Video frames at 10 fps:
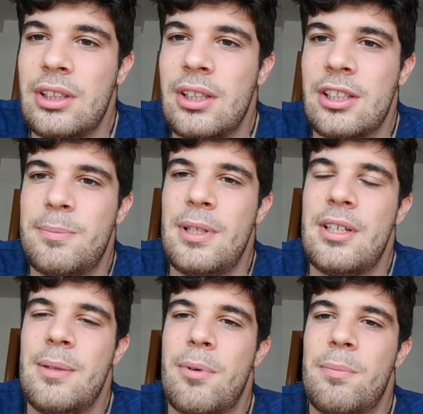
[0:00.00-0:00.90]
a
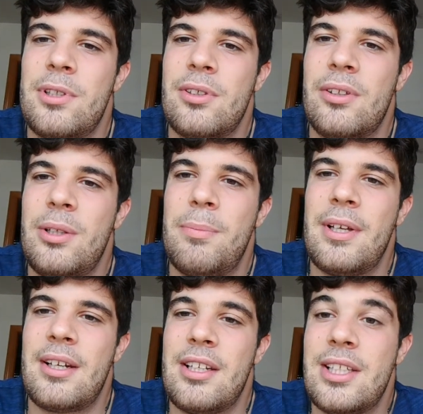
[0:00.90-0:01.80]
spendere i propri soldi
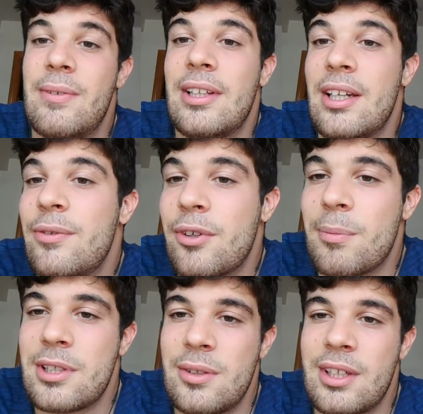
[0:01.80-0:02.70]
per ricevere delle
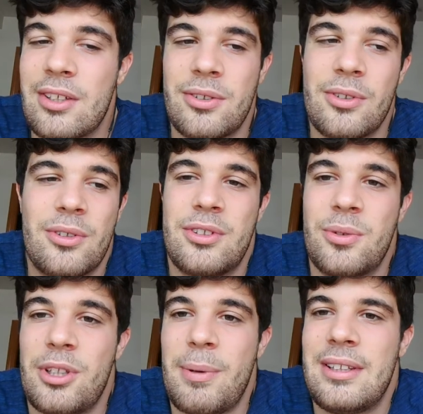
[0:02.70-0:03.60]
informazioni che sono
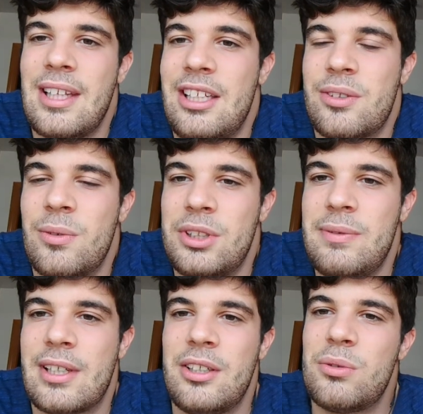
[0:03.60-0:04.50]
assolutamente
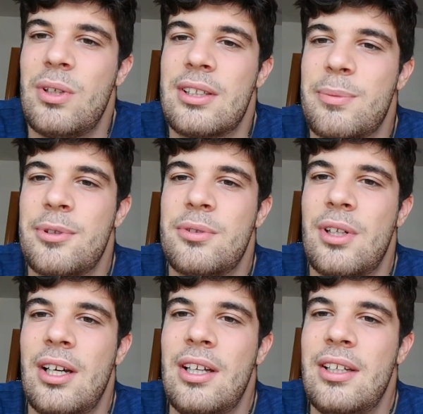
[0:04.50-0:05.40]
esclusive che nessun'altra
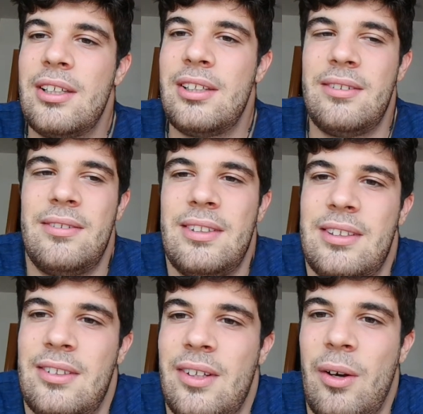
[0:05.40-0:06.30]
persona
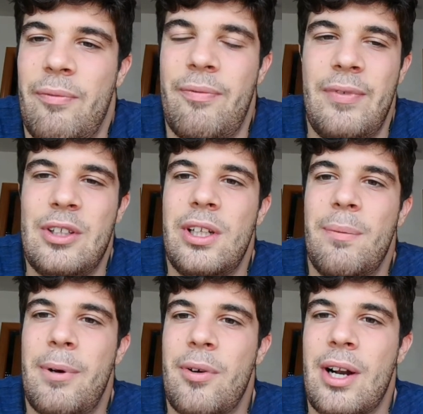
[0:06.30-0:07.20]
vedo
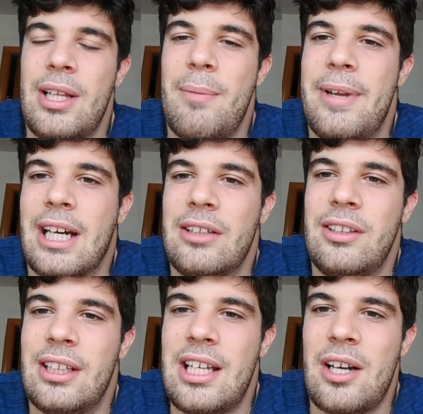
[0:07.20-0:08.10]
nel, nel mercato
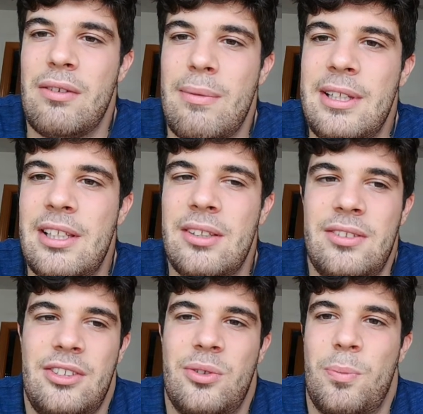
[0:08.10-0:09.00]
italiano, ovviamente
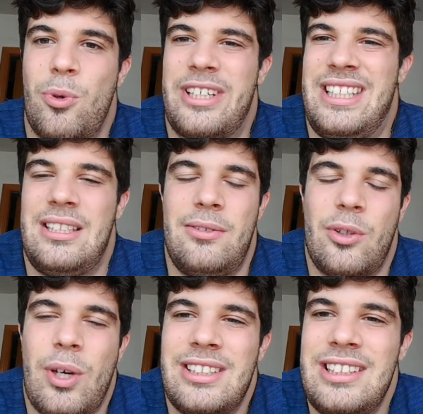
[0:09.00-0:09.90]
ci sono pochissimi,
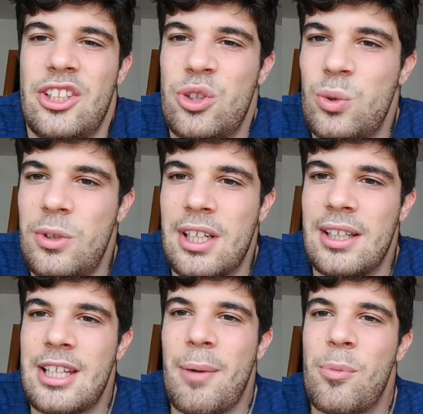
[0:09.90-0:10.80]
quasi nessuno in
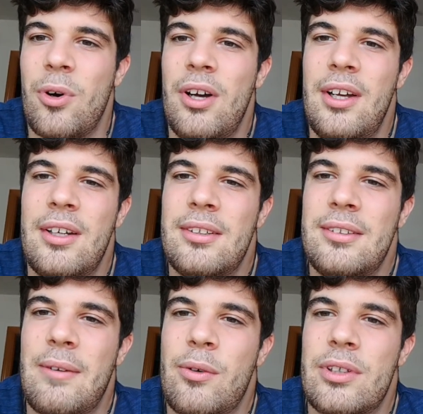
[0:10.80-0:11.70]
realtà può
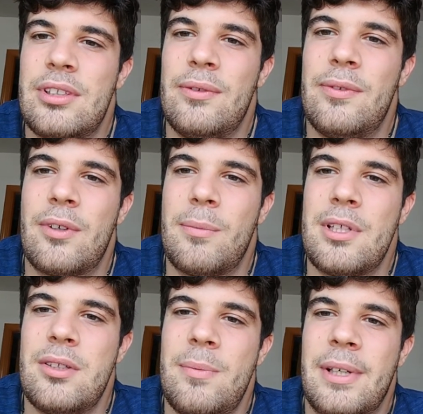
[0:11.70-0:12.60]
darvi queste
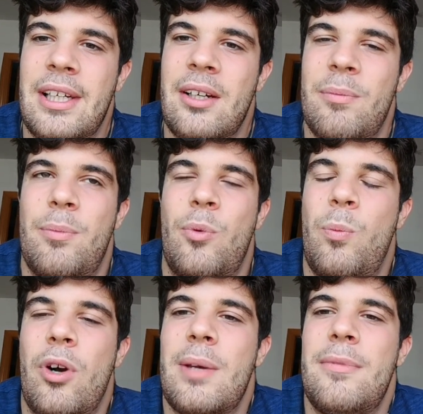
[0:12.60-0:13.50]
informazioni perché
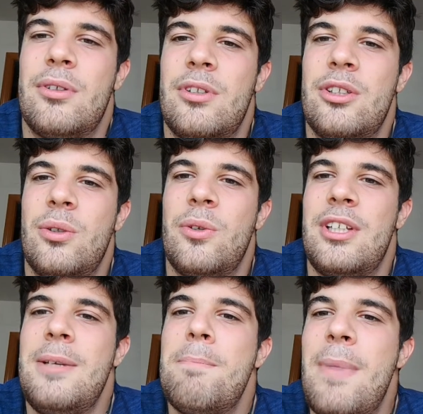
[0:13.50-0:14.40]
poche persone sono
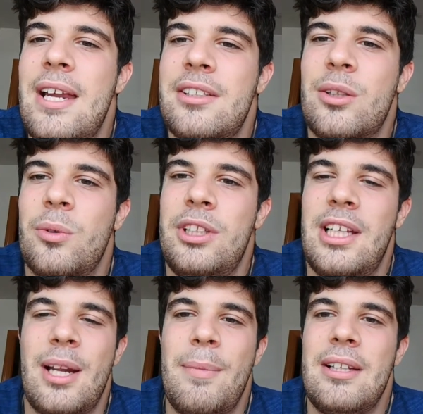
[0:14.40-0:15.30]
immerse
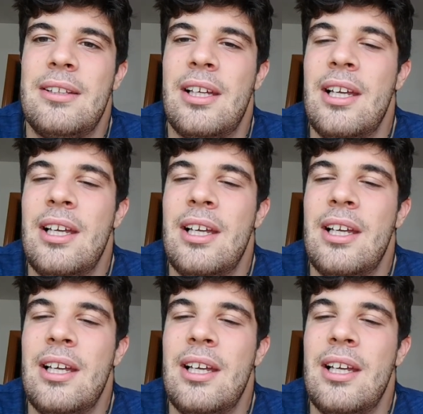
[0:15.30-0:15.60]
quotidianamente